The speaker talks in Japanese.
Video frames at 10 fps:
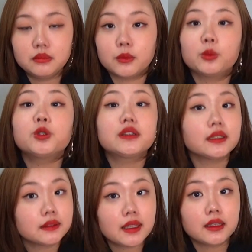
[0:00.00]
思っ
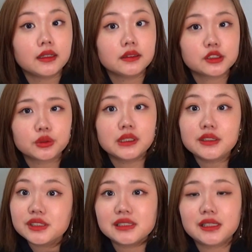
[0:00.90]
ててでそれ
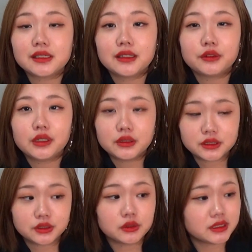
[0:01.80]
についてきてくれる
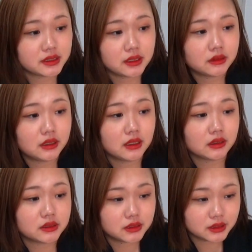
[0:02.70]
視聴者さんってだ
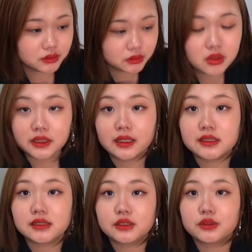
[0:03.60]
からすっごい
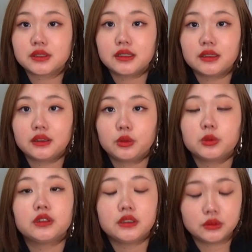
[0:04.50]
大事な存在だなって
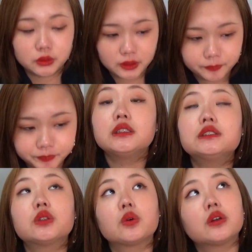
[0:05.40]
思ってるのね
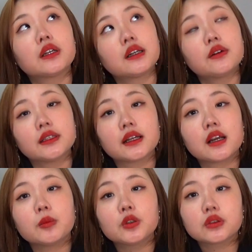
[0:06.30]
そうこれからはだ
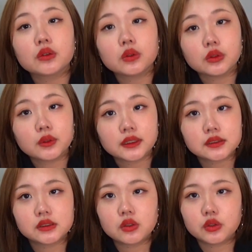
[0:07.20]
からもっとこの
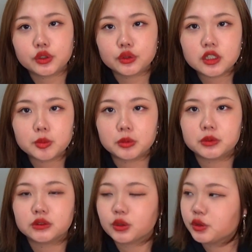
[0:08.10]
私の緩い部
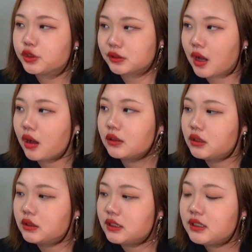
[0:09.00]
分というか
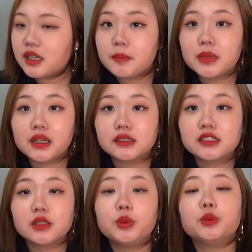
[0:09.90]
人間味ら
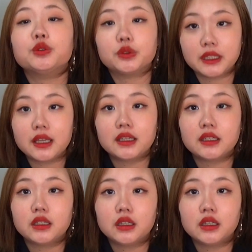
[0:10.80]
しい部分をね